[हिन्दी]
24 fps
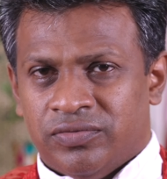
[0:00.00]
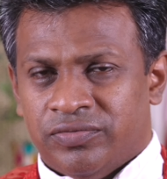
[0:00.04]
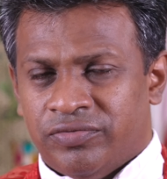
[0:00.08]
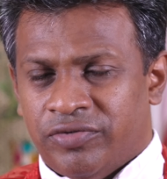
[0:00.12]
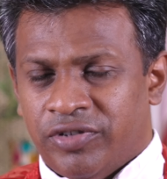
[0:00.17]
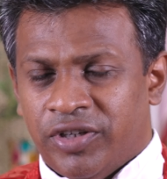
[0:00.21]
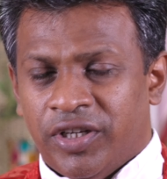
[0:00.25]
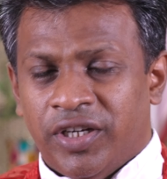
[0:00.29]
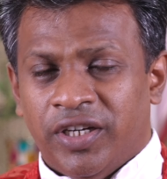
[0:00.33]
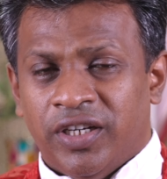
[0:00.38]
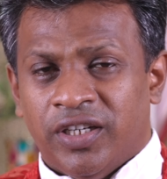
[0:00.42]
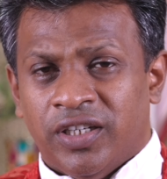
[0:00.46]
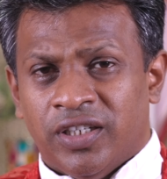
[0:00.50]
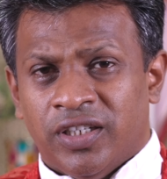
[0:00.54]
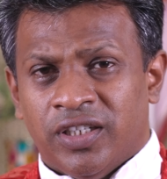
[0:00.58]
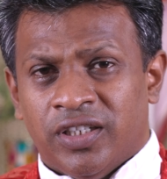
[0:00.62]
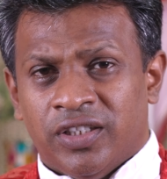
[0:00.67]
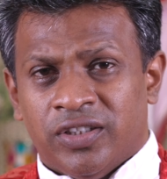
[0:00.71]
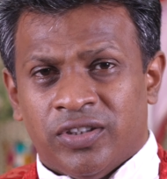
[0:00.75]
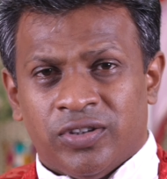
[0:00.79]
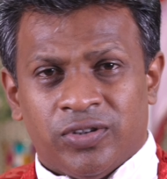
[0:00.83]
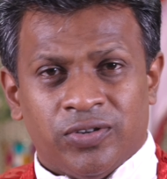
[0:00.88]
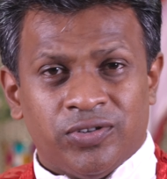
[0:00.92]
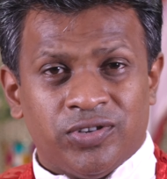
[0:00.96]
फिर
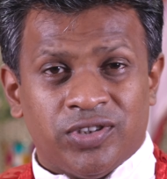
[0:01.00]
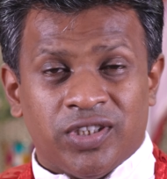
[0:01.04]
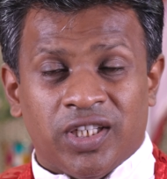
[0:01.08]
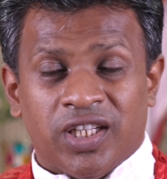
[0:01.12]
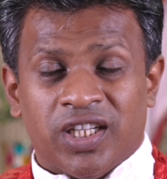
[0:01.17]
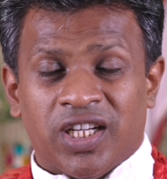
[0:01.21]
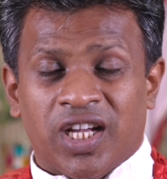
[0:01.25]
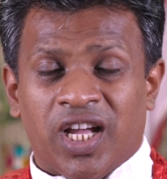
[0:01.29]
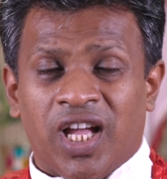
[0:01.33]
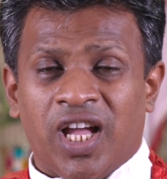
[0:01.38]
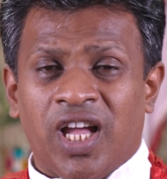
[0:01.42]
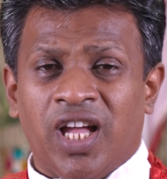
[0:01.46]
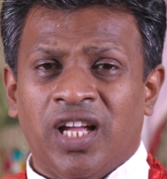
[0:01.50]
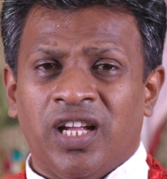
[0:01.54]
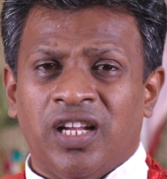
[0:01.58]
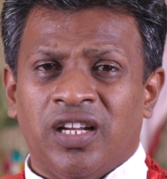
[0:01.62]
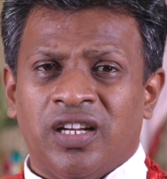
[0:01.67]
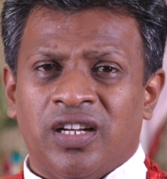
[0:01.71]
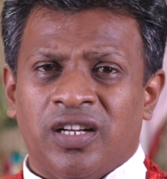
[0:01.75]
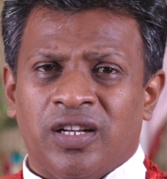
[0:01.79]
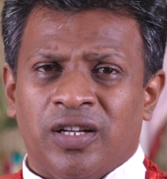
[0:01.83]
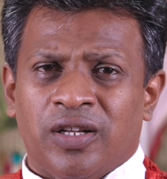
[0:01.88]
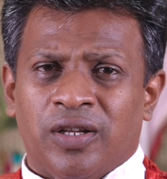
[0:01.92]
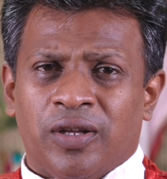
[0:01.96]
तो उसने कहा
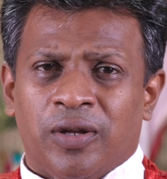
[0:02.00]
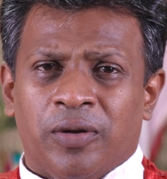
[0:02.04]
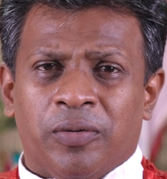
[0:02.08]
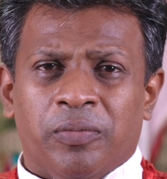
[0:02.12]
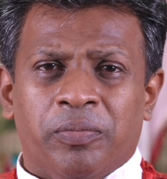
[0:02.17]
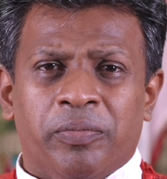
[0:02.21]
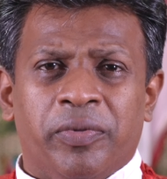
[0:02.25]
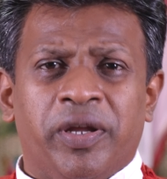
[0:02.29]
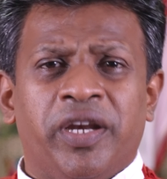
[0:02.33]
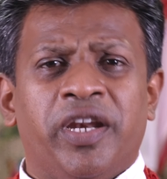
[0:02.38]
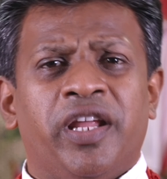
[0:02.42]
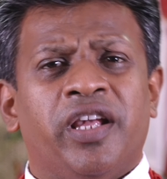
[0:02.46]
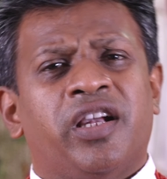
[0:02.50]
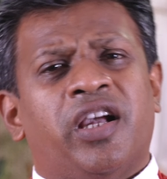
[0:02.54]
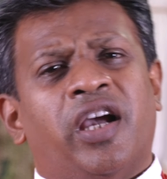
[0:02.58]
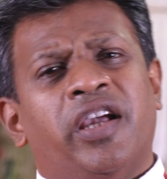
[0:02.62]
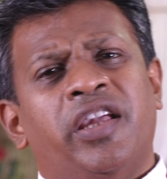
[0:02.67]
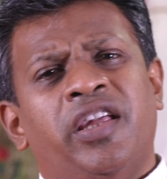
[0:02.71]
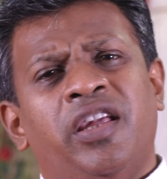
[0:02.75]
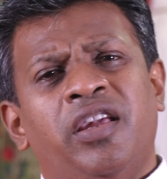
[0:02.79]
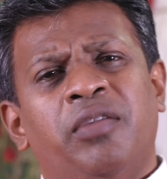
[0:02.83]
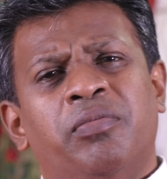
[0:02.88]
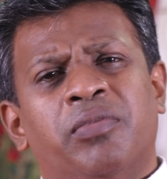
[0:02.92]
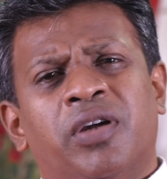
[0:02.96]
मैंने
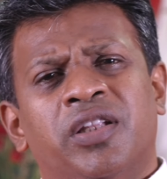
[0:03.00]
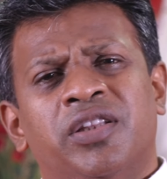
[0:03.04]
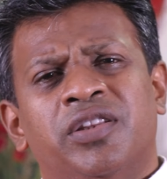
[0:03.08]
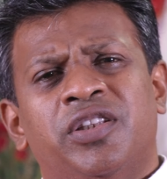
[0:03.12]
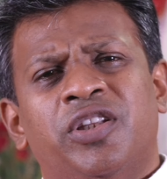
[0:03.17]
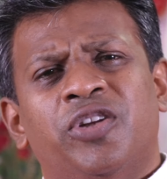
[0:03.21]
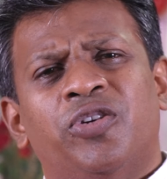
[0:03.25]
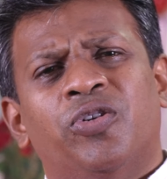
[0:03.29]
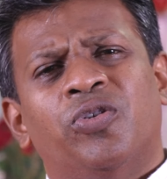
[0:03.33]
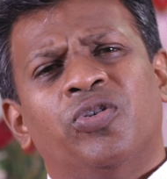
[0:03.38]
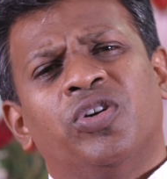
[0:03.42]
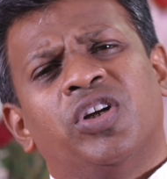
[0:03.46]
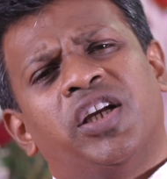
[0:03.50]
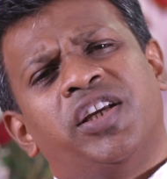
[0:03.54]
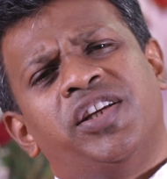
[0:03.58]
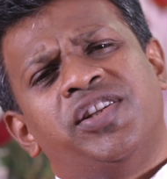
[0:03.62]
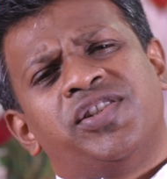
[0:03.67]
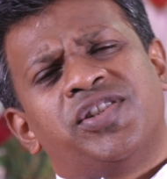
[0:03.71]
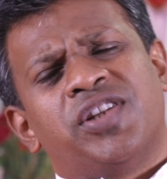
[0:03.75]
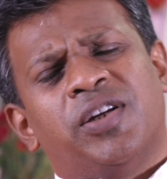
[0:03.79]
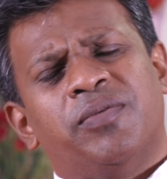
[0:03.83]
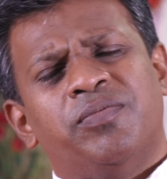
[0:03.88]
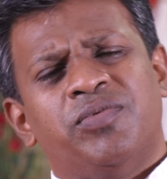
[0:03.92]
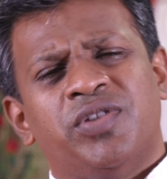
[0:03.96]
कहीं मंदिरों कहीं
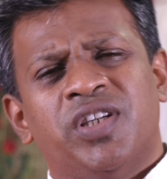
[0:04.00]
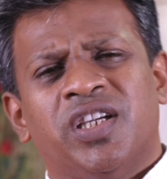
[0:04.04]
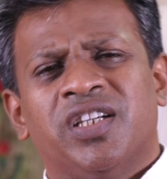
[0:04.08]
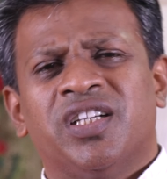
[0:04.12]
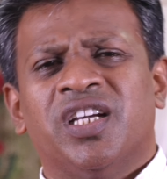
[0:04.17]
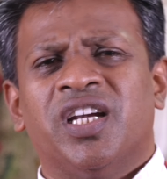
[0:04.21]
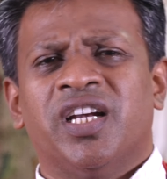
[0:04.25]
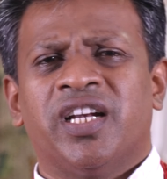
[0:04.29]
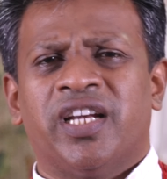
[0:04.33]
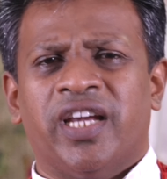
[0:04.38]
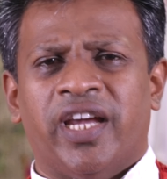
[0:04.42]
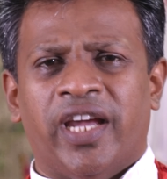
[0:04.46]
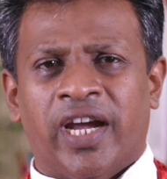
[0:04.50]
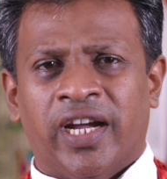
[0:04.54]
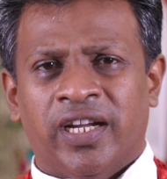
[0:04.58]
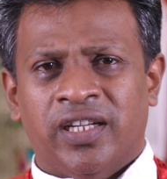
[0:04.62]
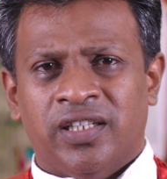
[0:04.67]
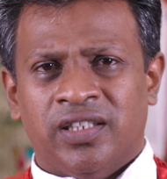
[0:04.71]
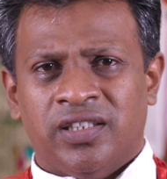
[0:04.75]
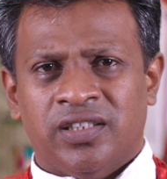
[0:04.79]
सब जगह गया